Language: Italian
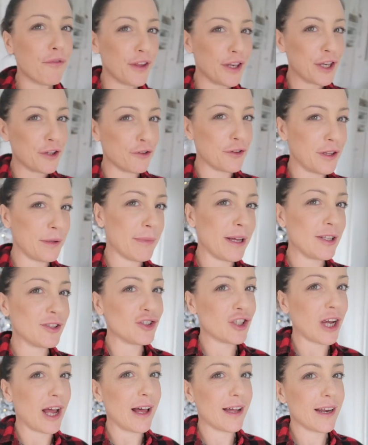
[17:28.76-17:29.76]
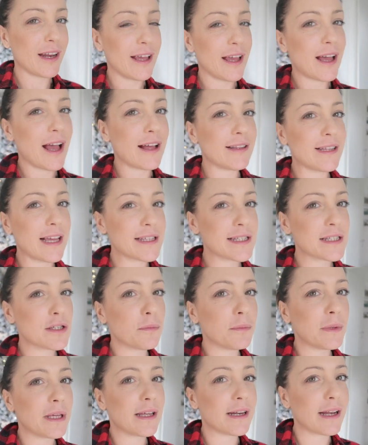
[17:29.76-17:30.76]
finito di mangiare
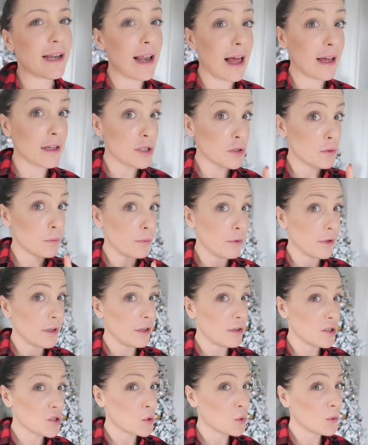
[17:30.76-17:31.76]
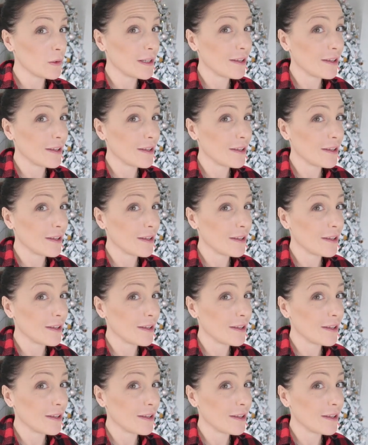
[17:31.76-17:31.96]
adesso mi rilasso un pochino sul